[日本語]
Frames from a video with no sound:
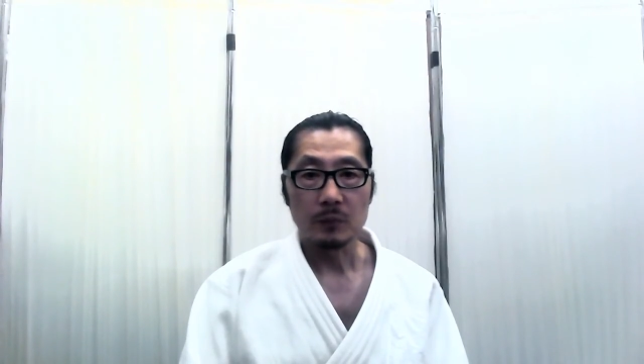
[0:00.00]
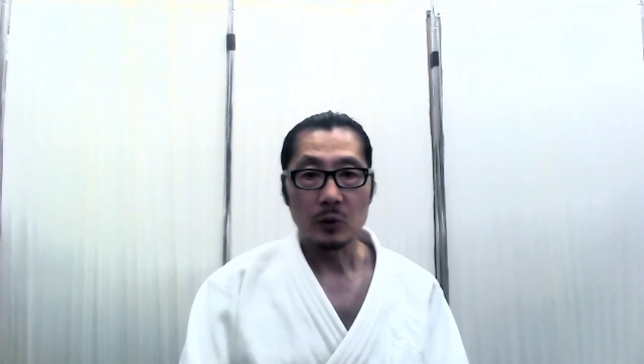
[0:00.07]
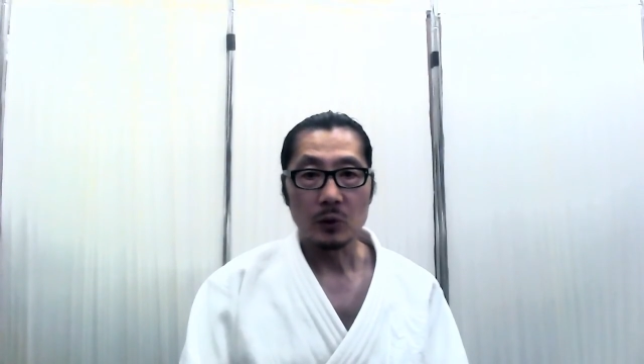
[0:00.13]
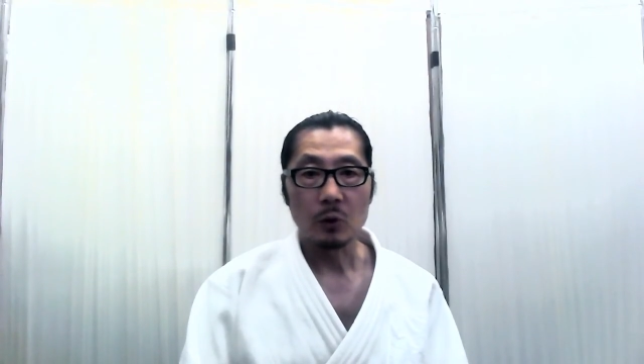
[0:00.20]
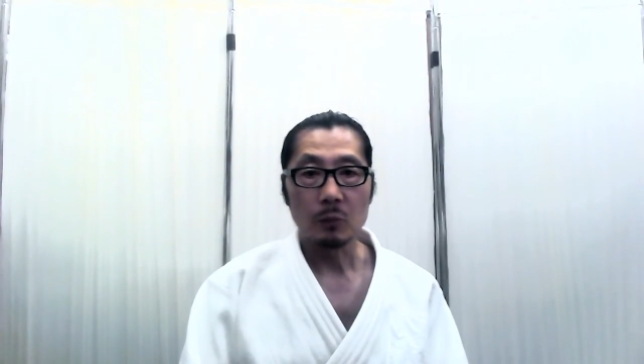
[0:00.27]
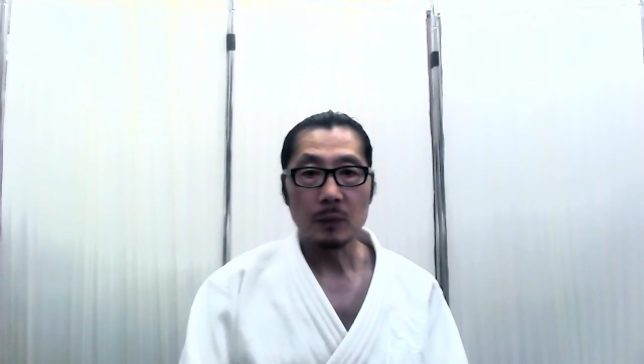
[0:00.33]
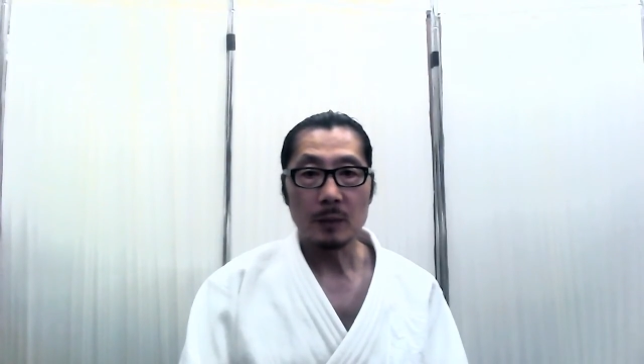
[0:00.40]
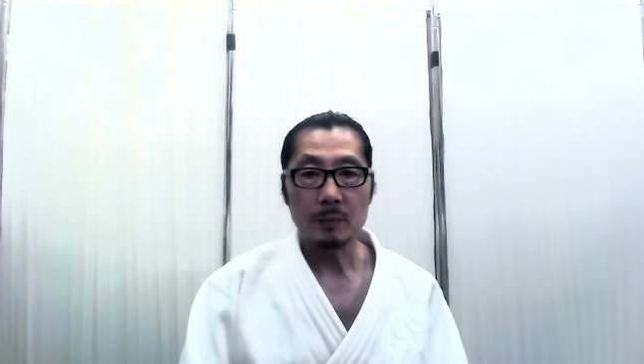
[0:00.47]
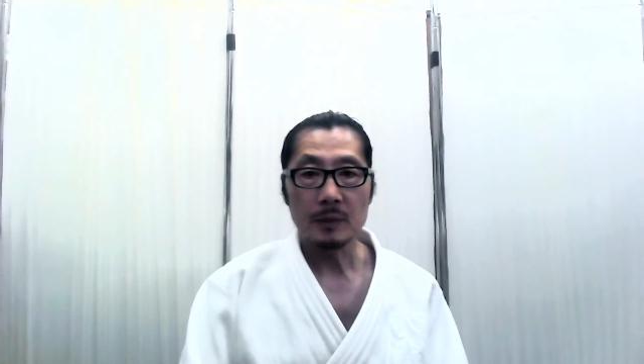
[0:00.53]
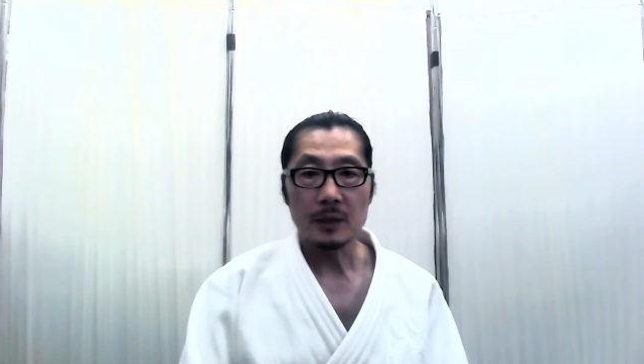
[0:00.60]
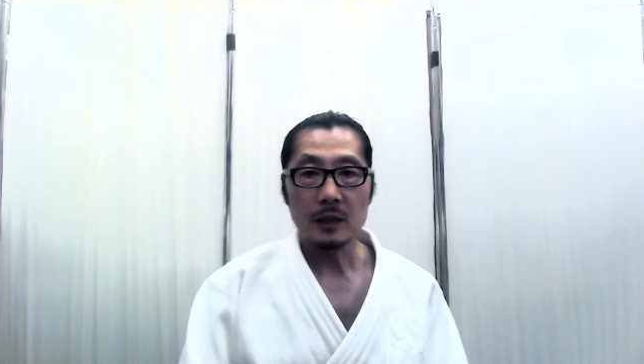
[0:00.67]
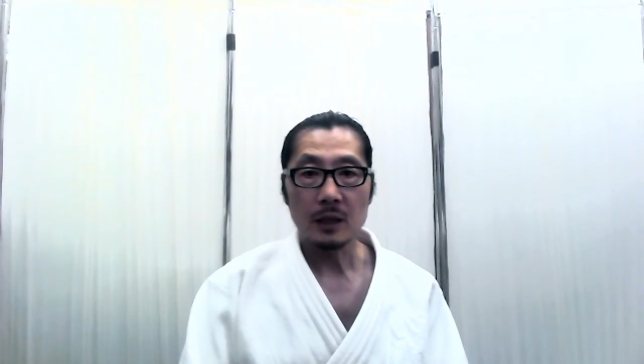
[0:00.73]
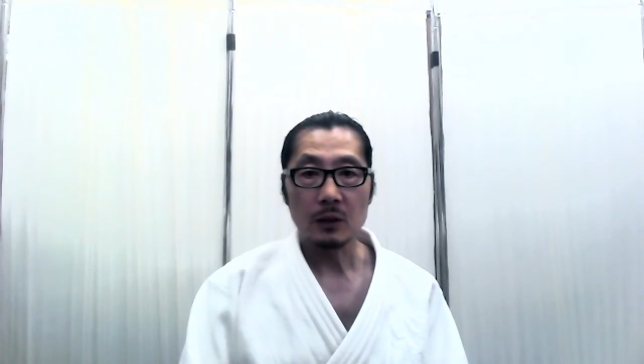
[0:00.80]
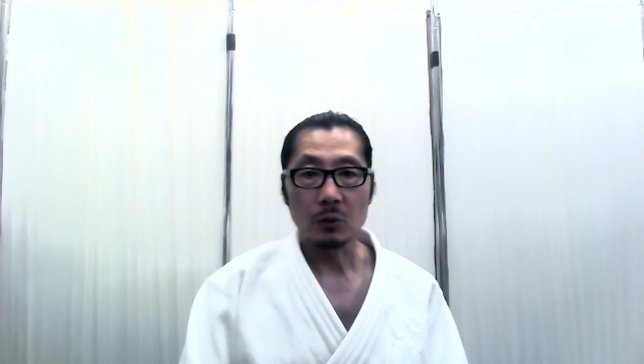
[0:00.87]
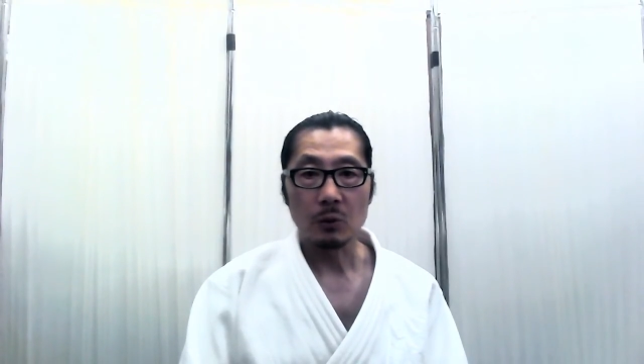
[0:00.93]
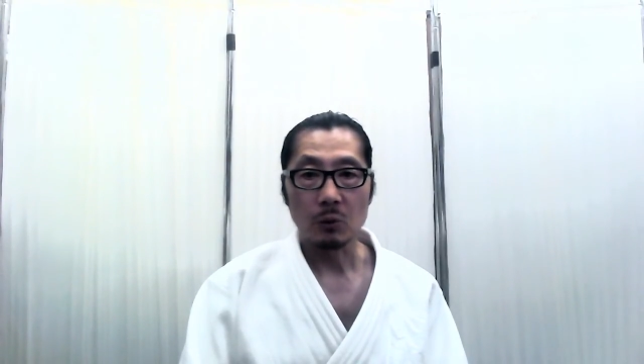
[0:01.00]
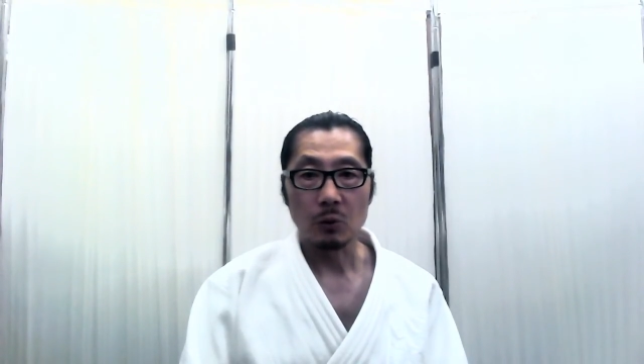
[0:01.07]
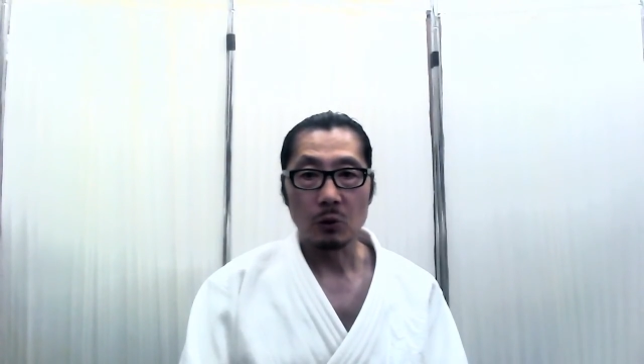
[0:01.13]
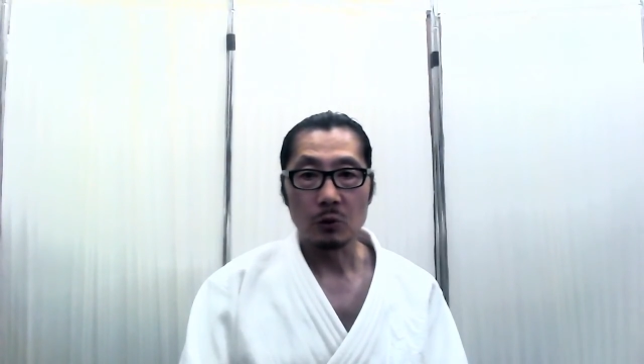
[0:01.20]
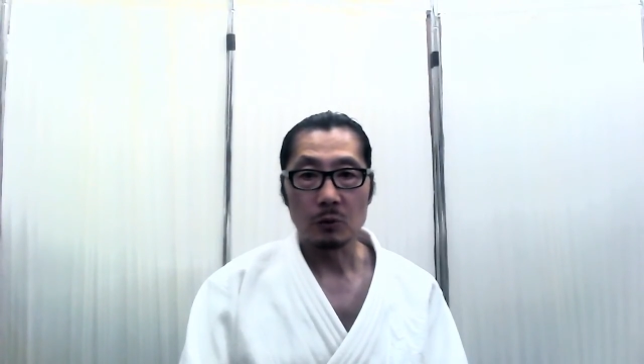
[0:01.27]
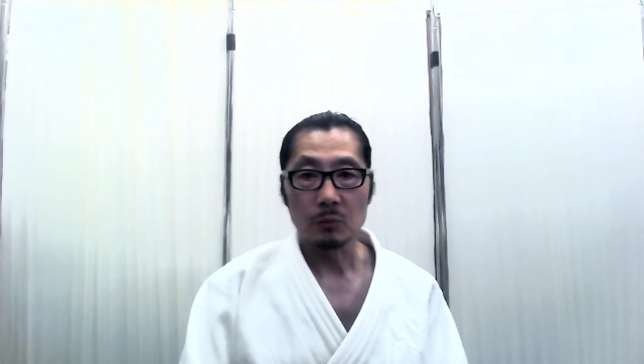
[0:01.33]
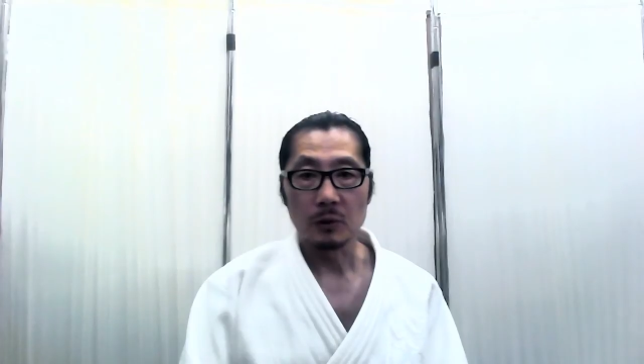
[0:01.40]
ドーパミンなどの
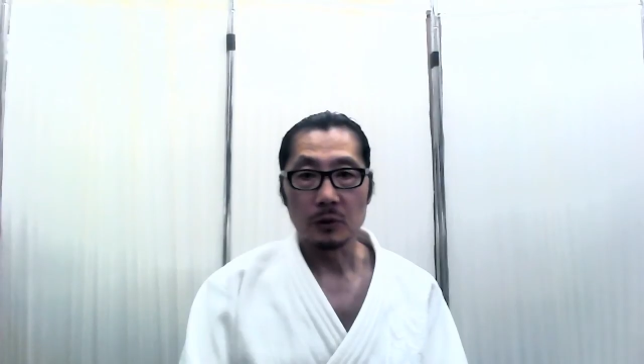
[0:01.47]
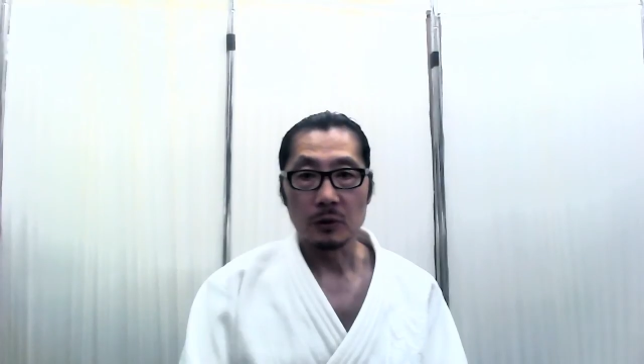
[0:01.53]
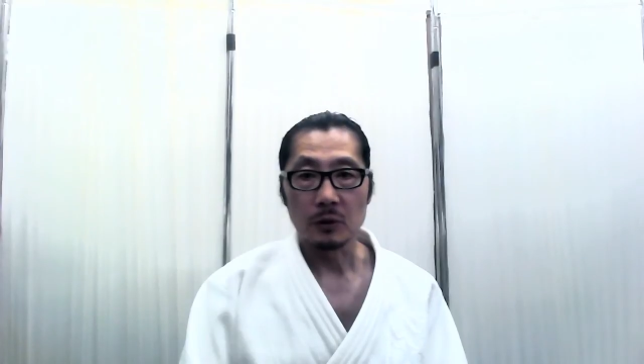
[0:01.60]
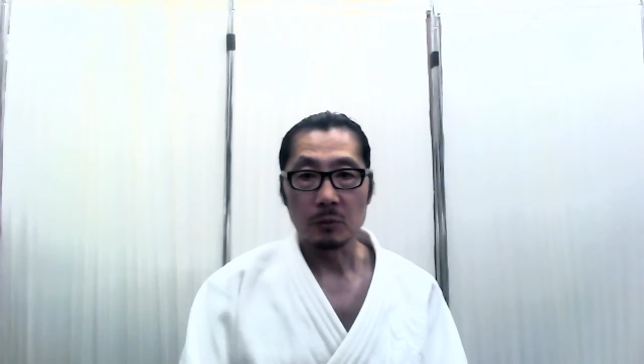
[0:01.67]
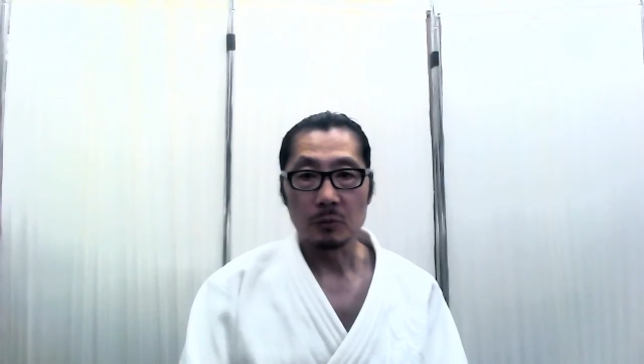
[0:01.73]
ホルモン